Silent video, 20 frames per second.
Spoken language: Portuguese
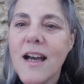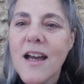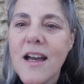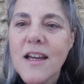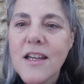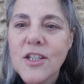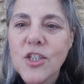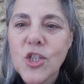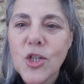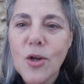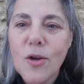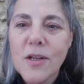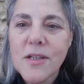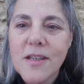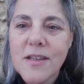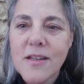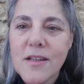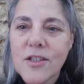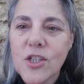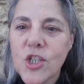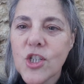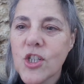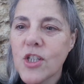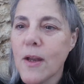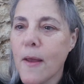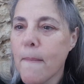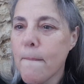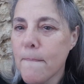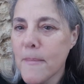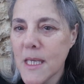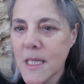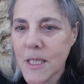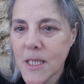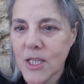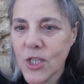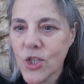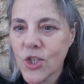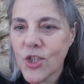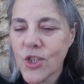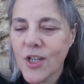As nossas
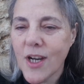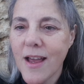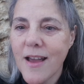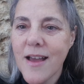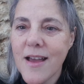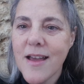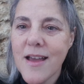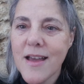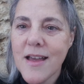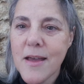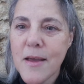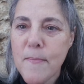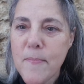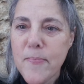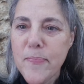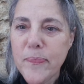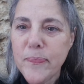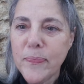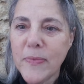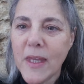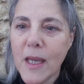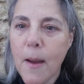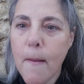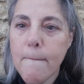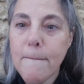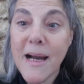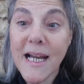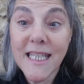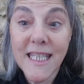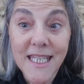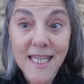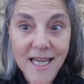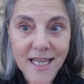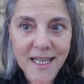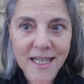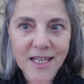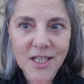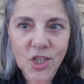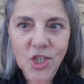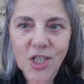misses um,
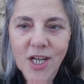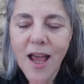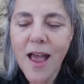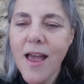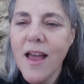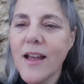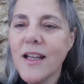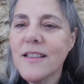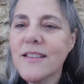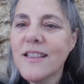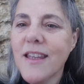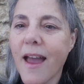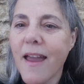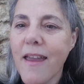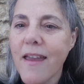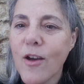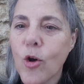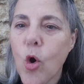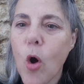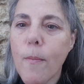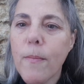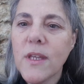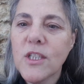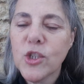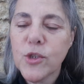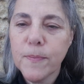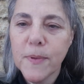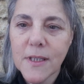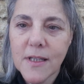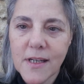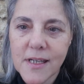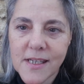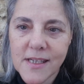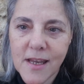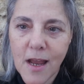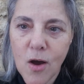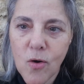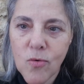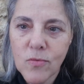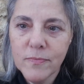baquianas têm como
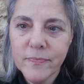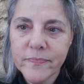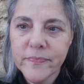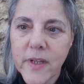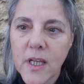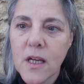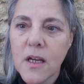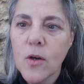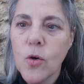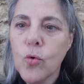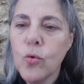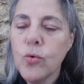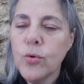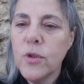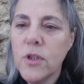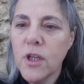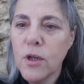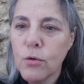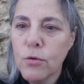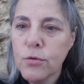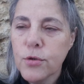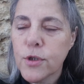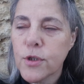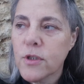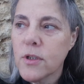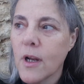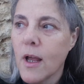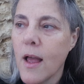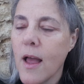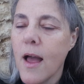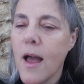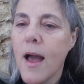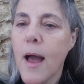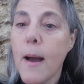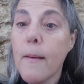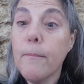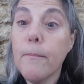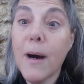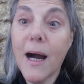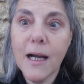inspiração o deus
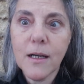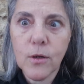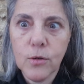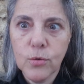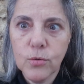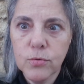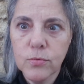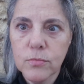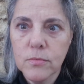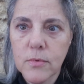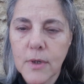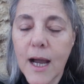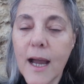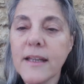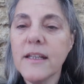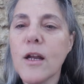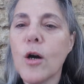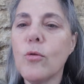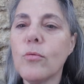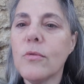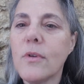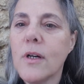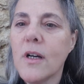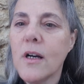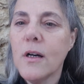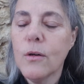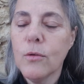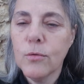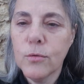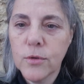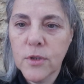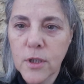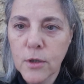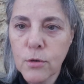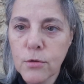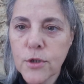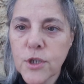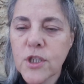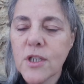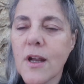Baco. Ai não, o
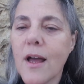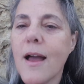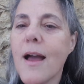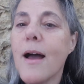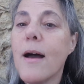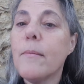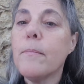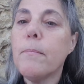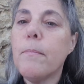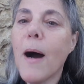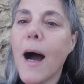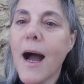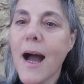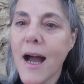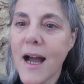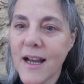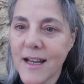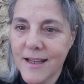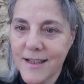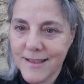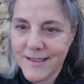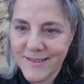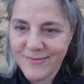deus Bar.